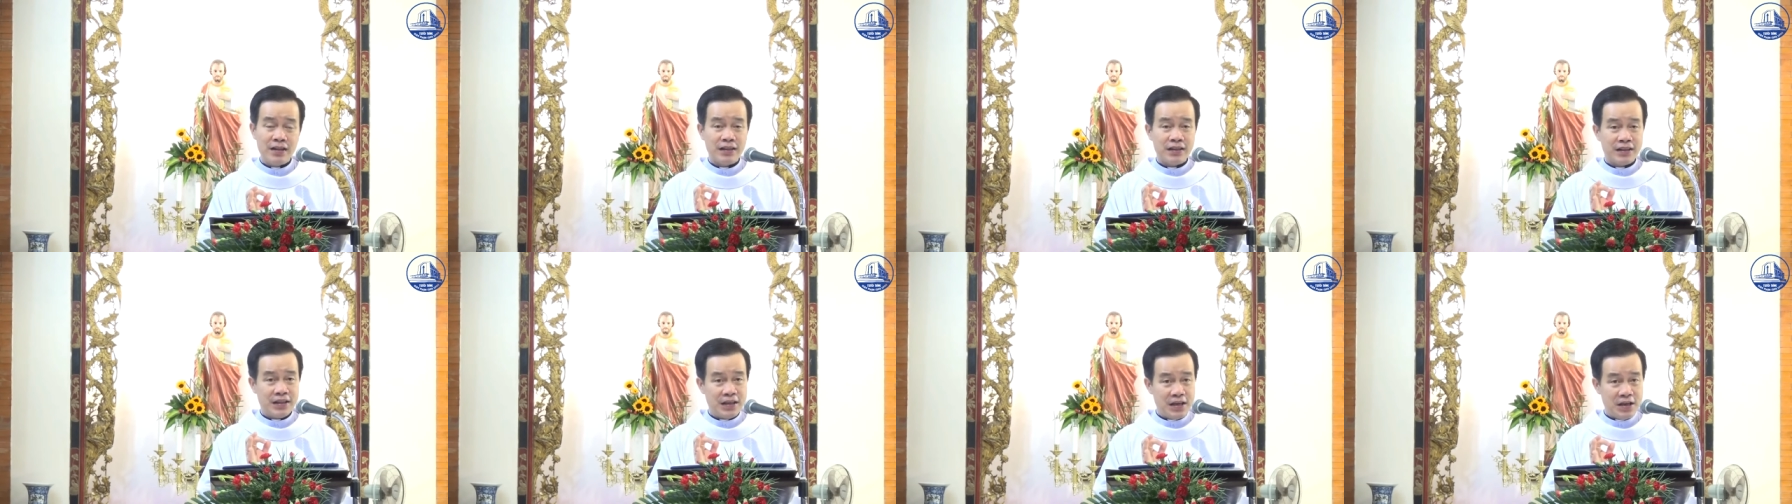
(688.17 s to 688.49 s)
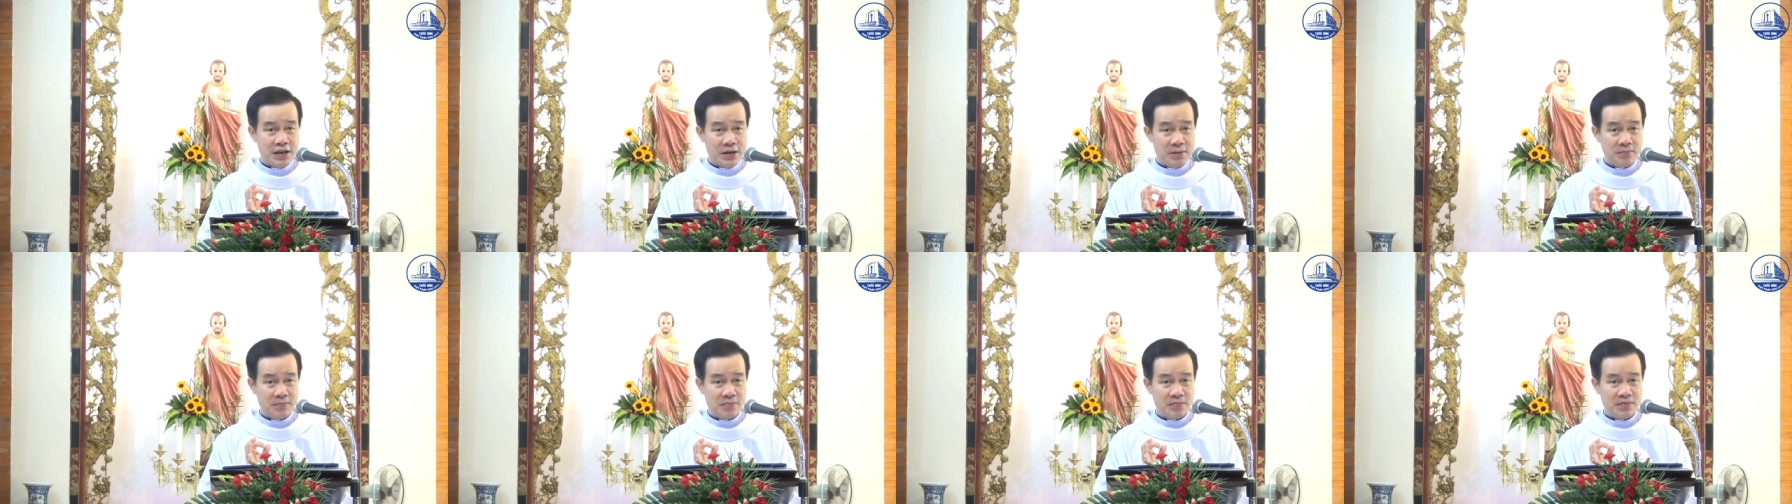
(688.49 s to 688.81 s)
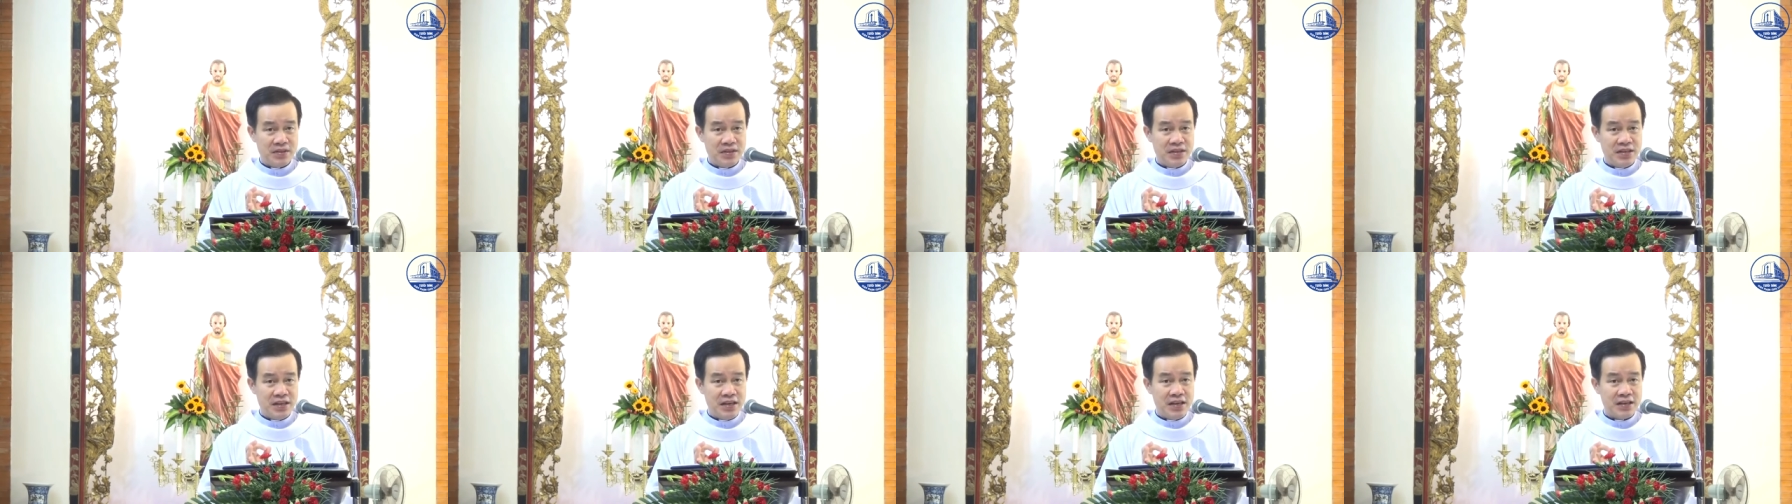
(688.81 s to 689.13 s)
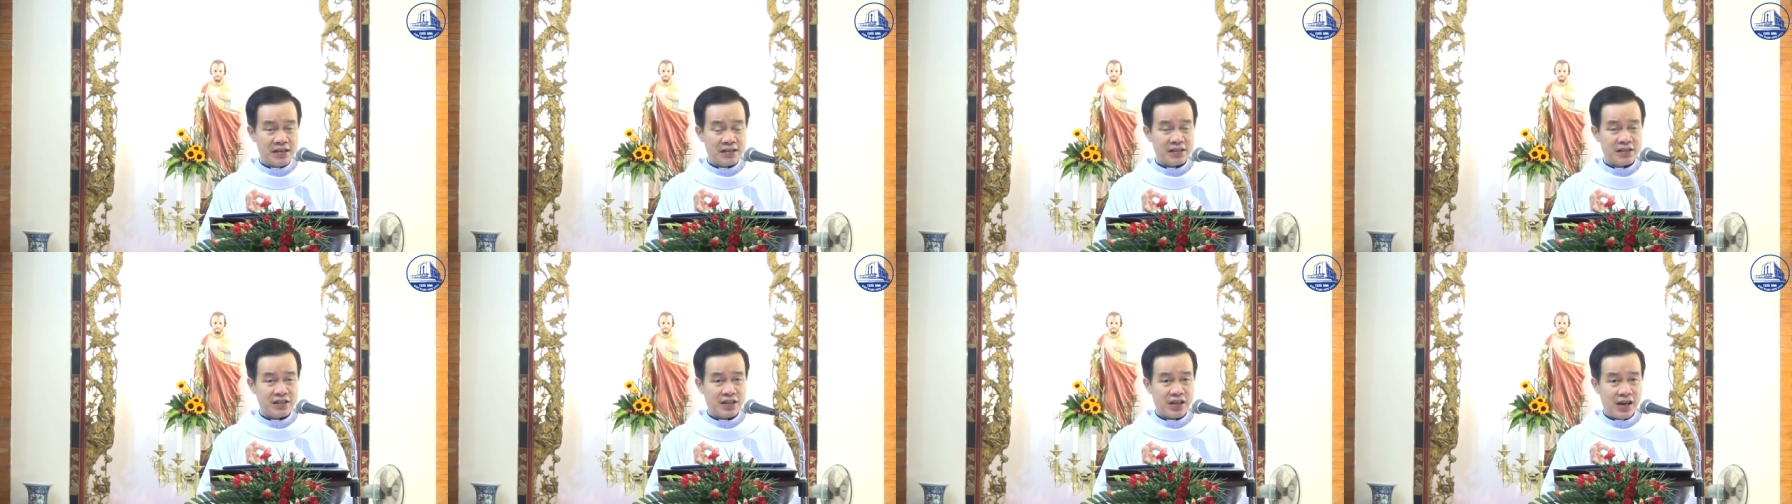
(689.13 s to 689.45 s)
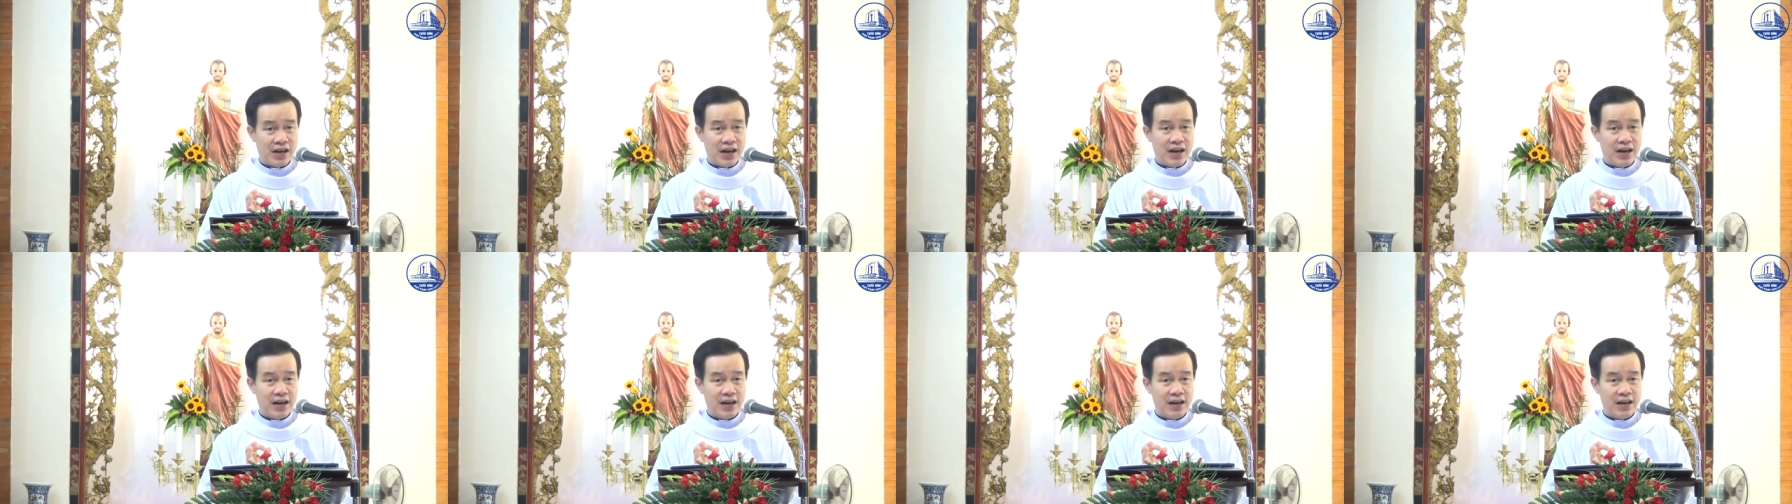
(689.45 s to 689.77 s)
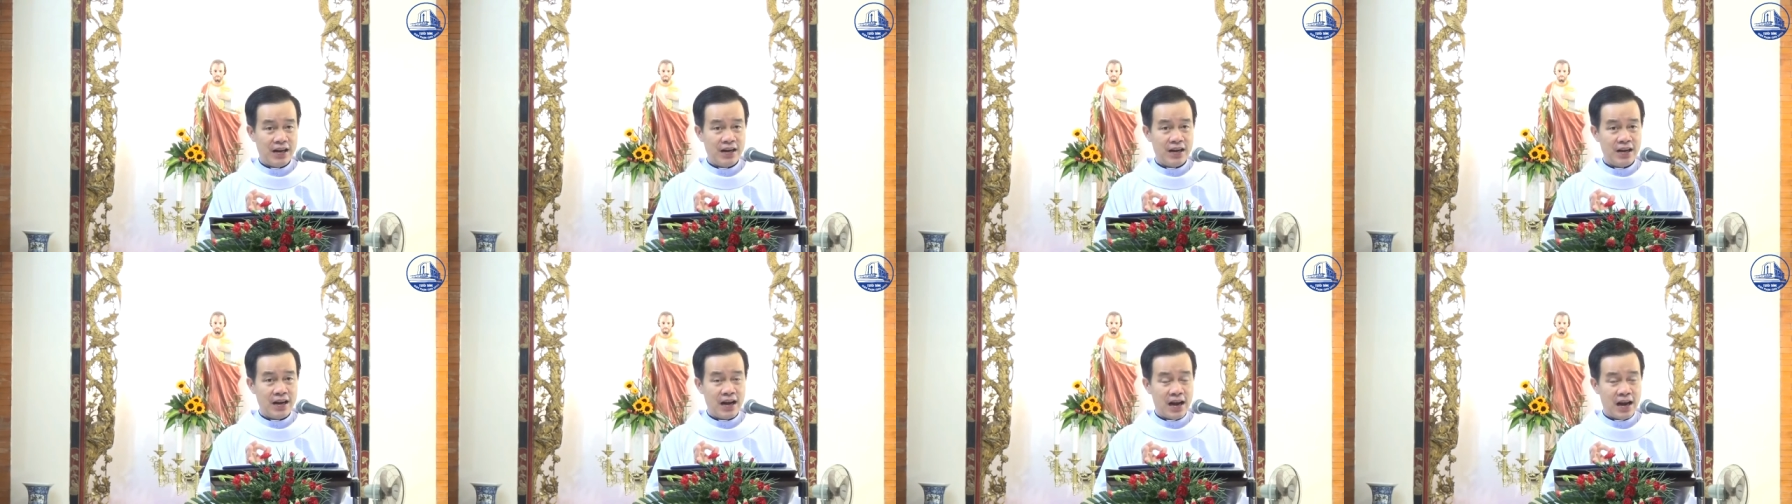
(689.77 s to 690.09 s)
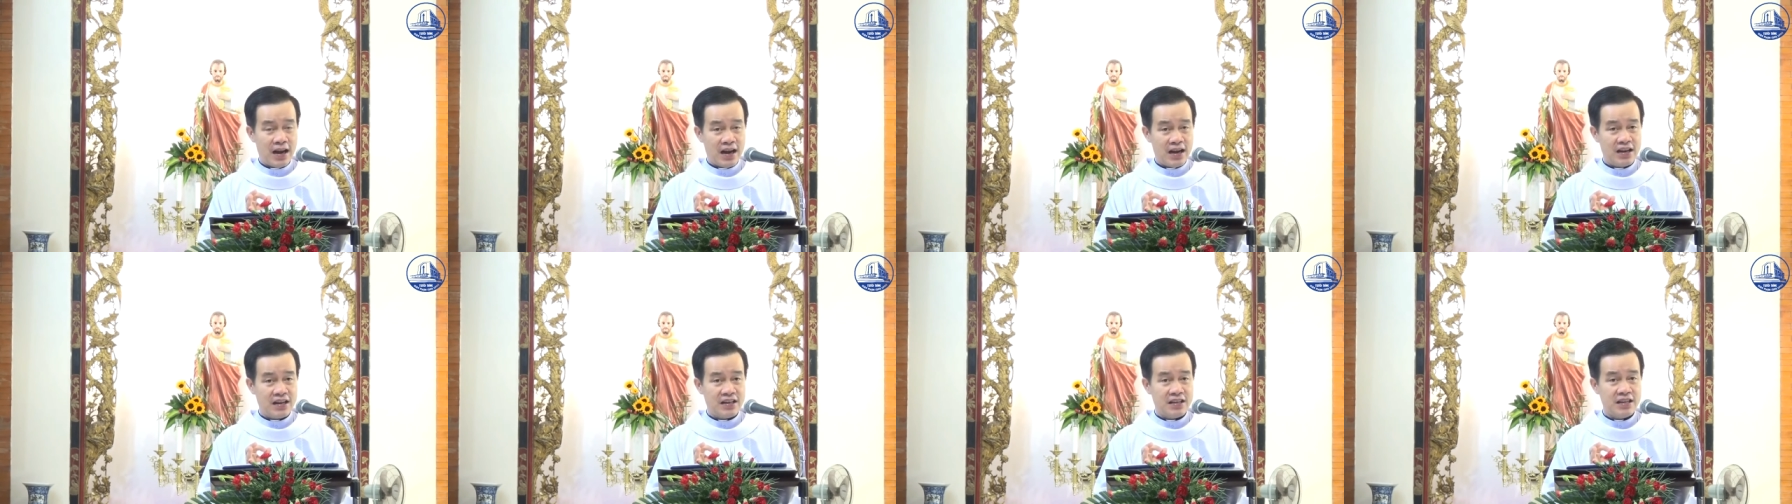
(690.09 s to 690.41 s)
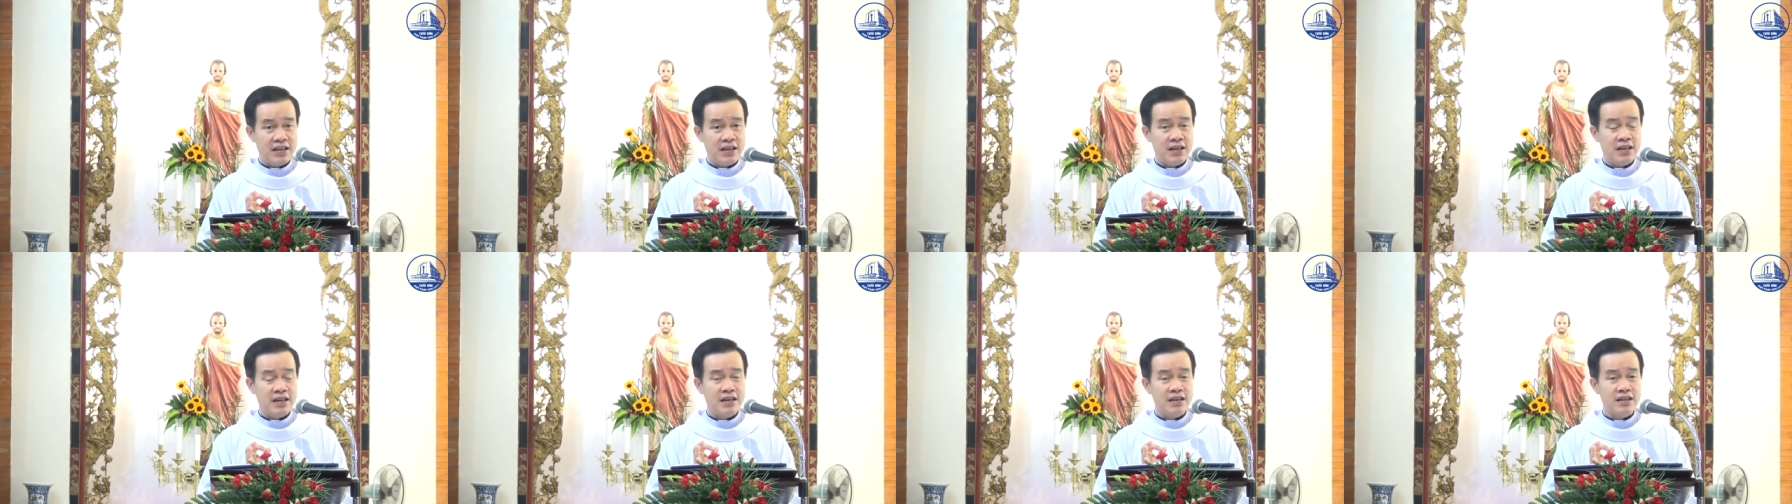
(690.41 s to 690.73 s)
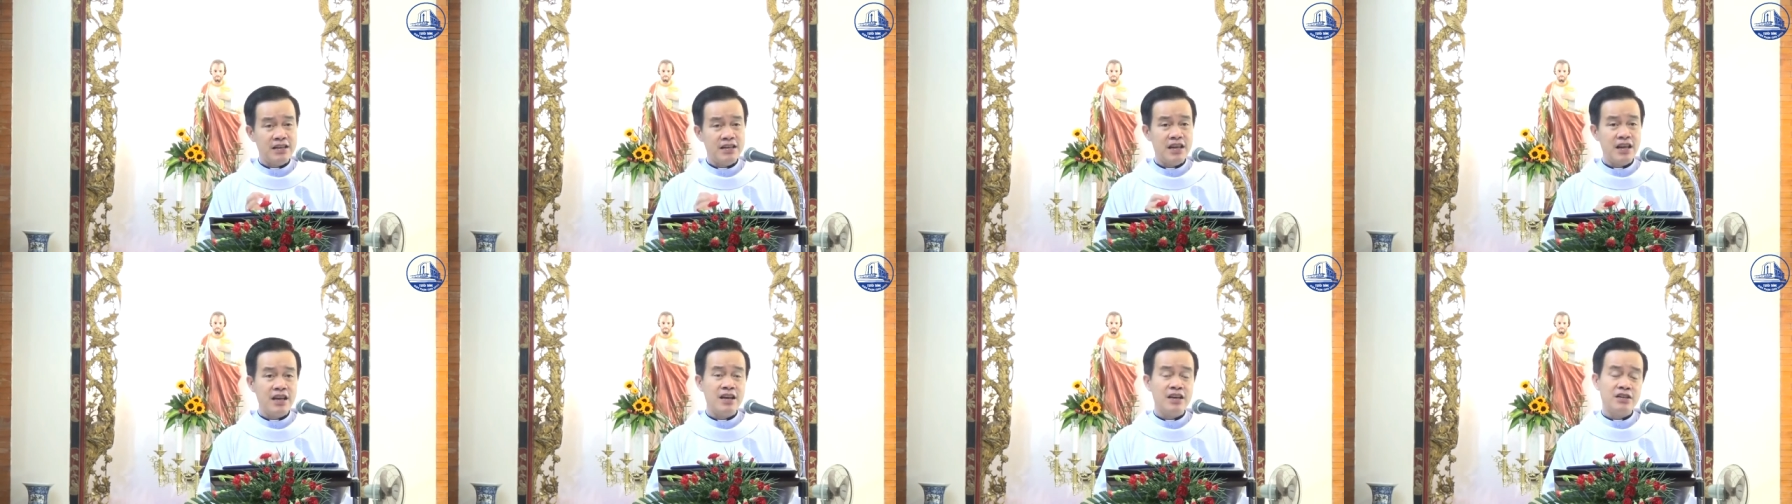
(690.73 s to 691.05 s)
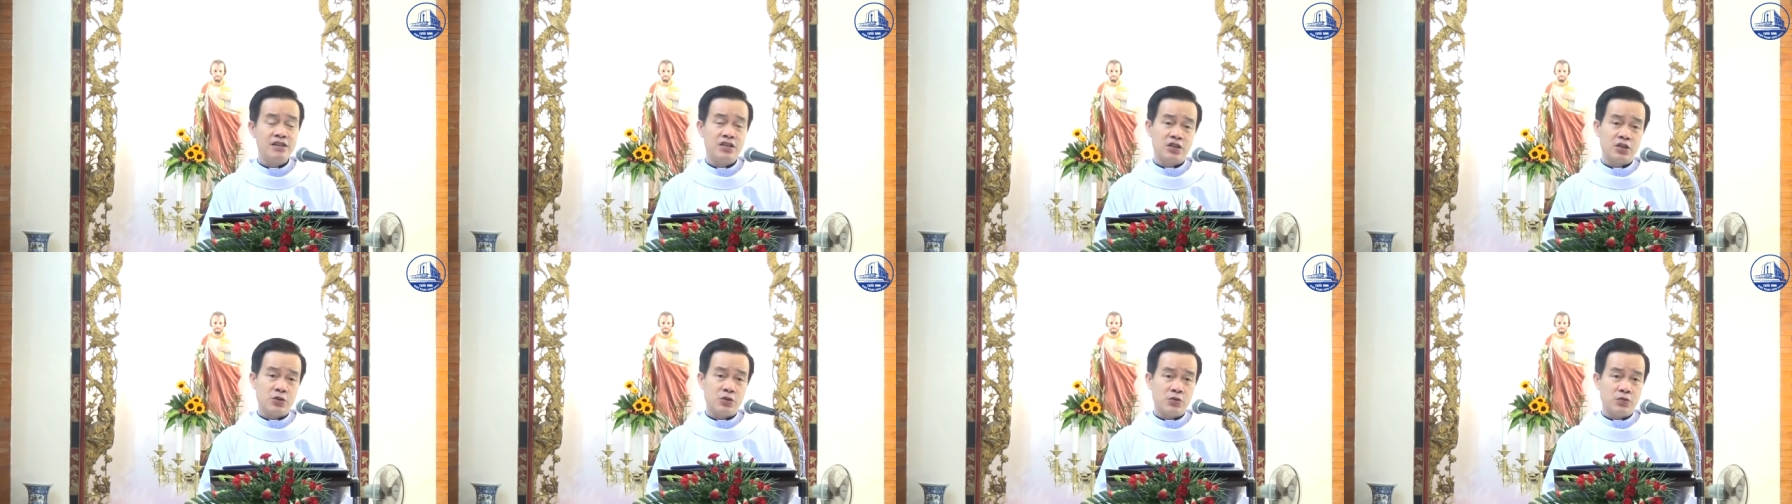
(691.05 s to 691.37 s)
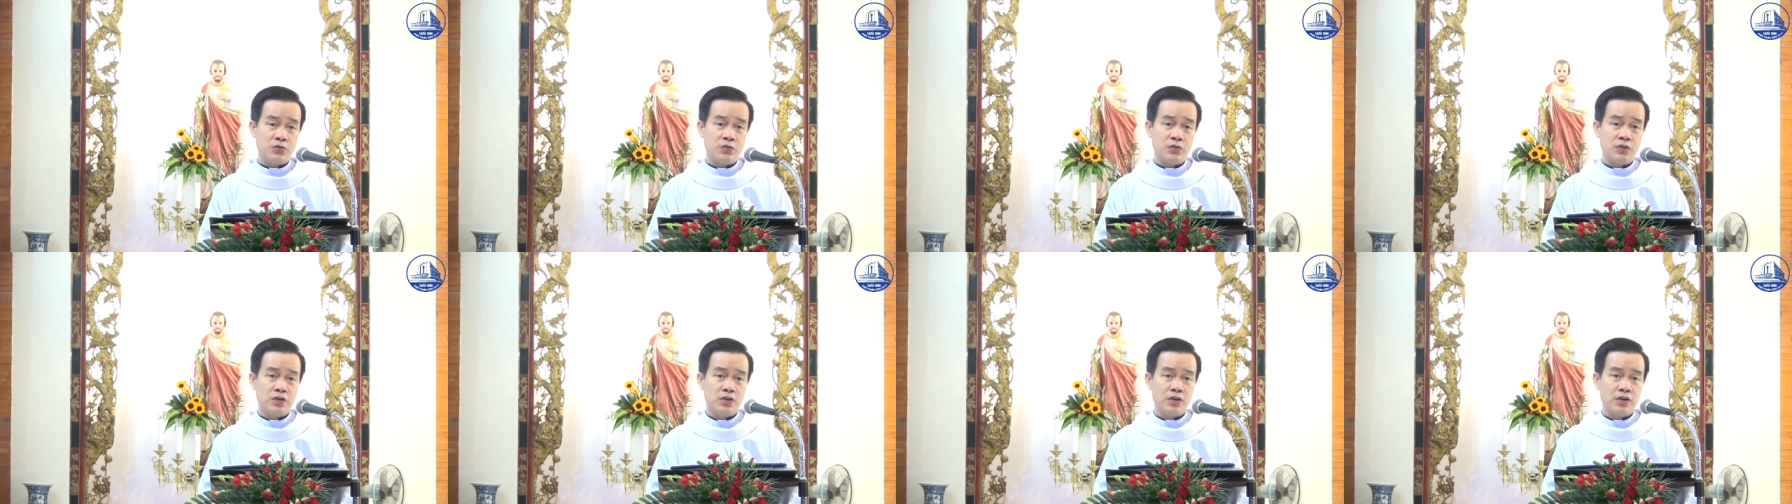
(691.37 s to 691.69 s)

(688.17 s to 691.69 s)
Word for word: tìm giết trẻ hài nhi Giêsu